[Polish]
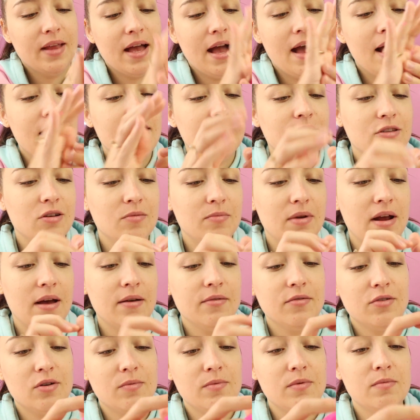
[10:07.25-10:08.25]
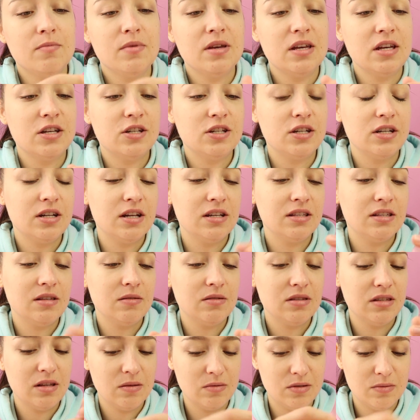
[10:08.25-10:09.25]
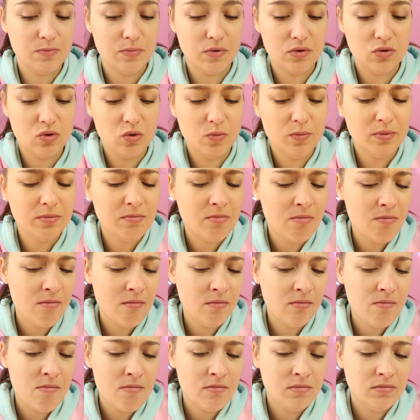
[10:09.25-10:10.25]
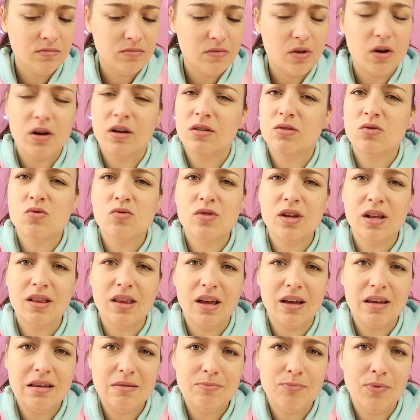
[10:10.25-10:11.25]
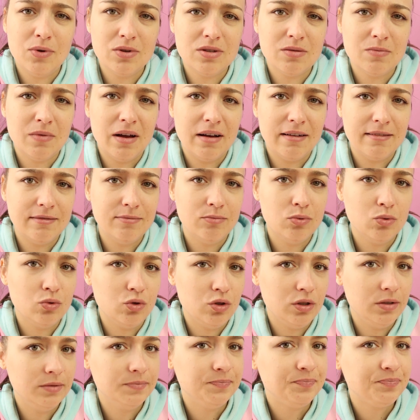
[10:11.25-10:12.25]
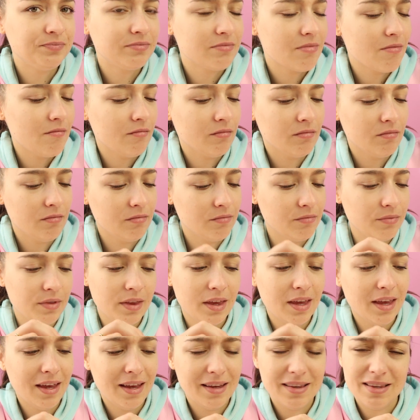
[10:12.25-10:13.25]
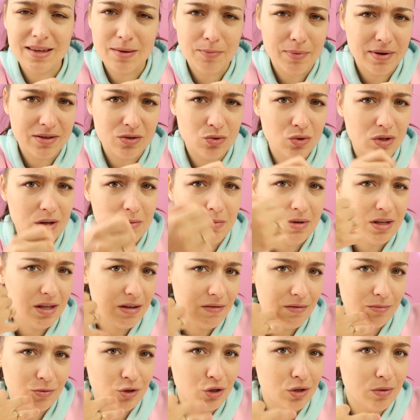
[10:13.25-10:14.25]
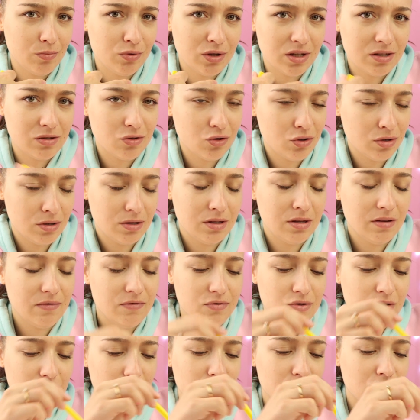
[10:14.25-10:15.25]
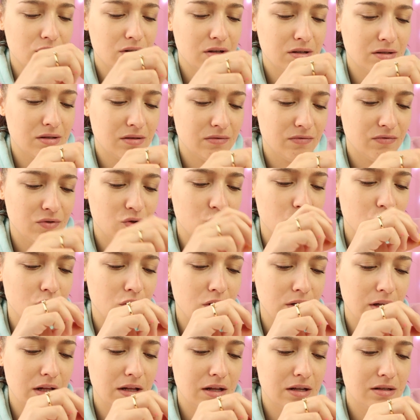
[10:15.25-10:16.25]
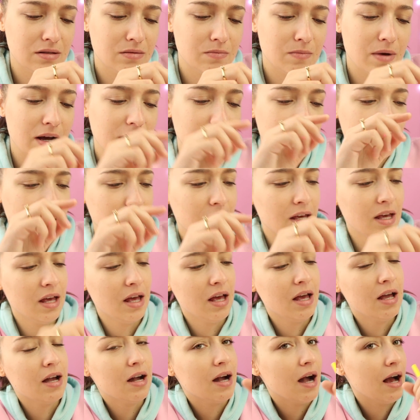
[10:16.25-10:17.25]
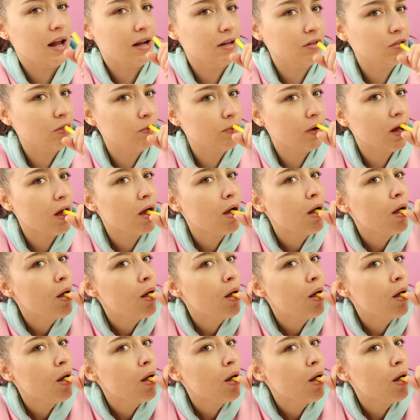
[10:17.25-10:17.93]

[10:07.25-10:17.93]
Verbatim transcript: Ale dobra, robimy jeszcze raz ten sam sposób. Trochę czuję taki posmak w buzi. Nie pasuje mi, nie wiem czy to przez to, że jestem w ciąży jestem wyczulona na smaki, ale dobra.